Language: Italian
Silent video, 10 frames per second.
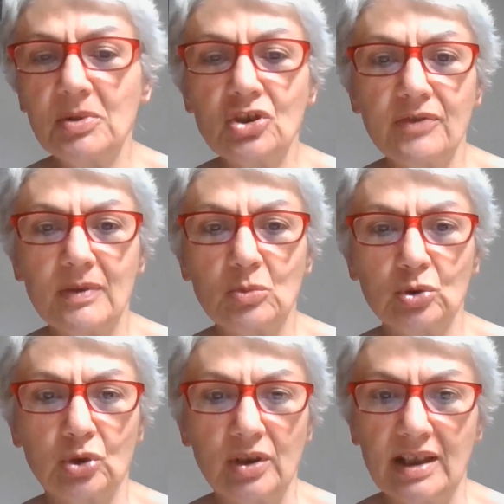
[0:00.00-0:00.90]
Mi piaceva
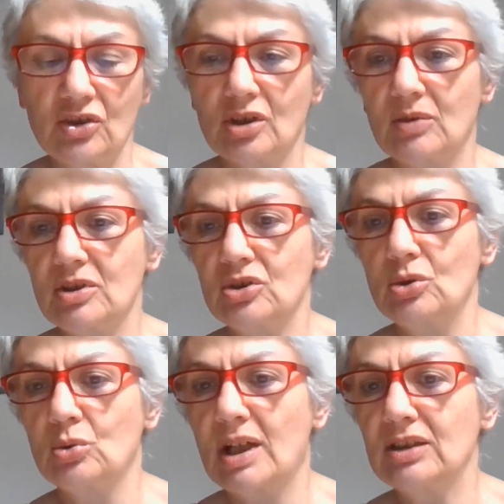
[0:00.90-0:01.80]
molto leggere, questo
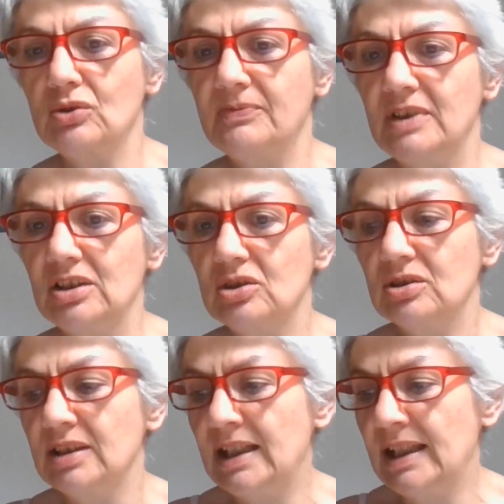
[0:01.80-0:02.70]
è durato
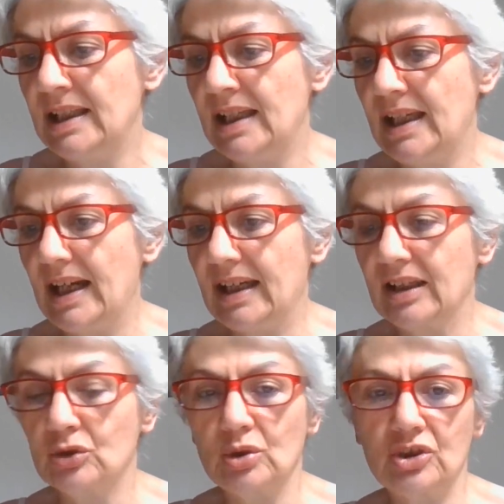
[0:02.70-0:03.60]
fino
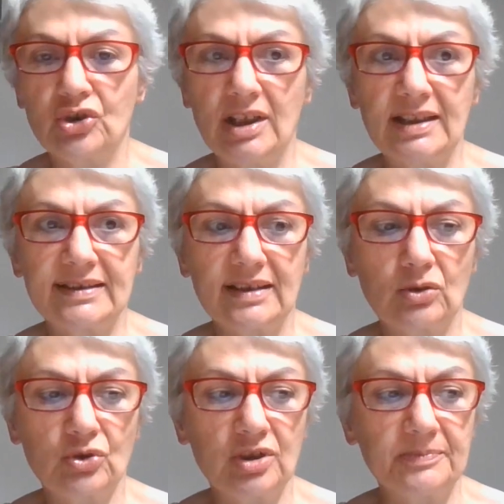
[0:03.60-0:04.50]
all'adolescenza,
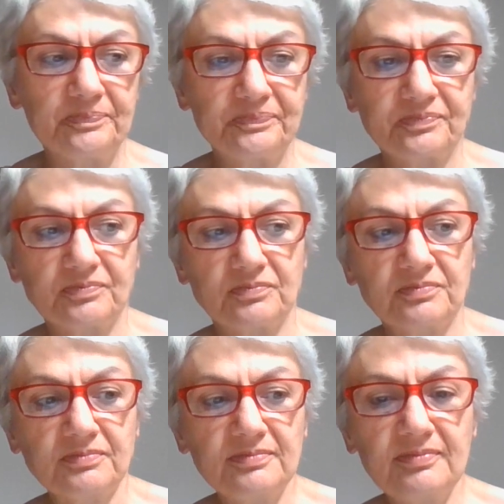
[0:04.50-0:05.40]
così.
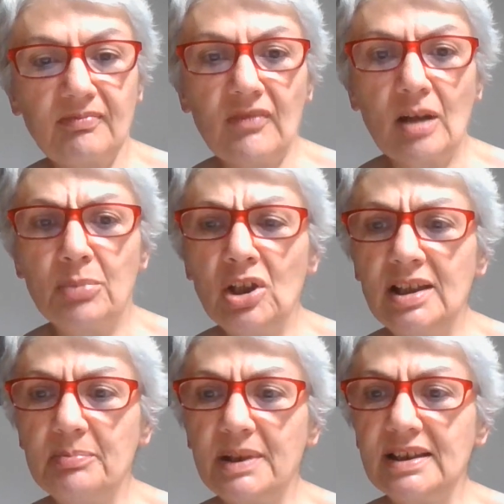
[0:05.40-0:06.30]
Poi
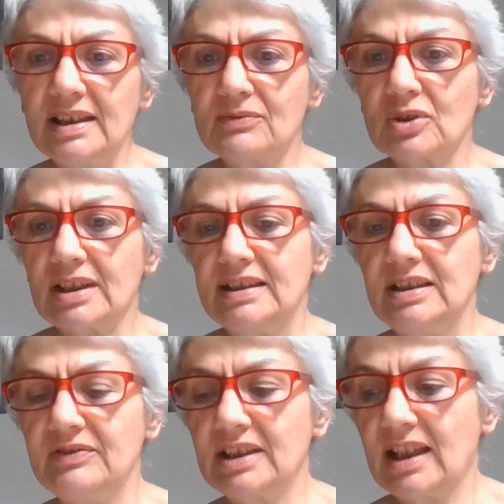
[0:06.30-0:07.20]
gli impegni
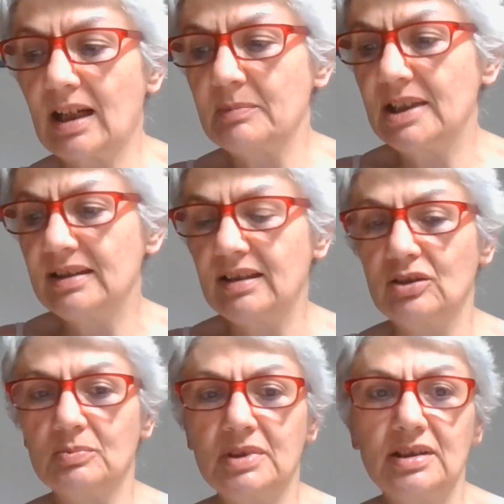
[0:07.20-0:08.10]
lavorativi chiaramente
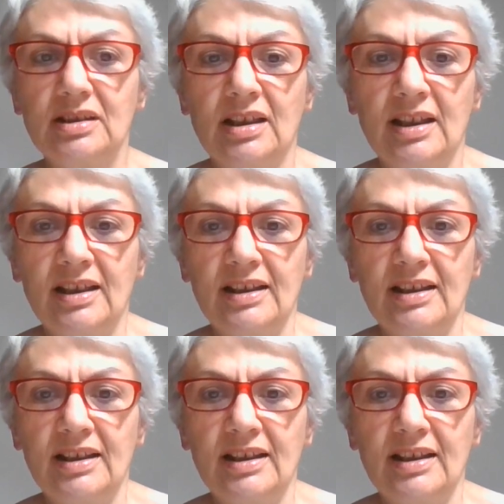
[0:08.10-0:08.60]
non mi,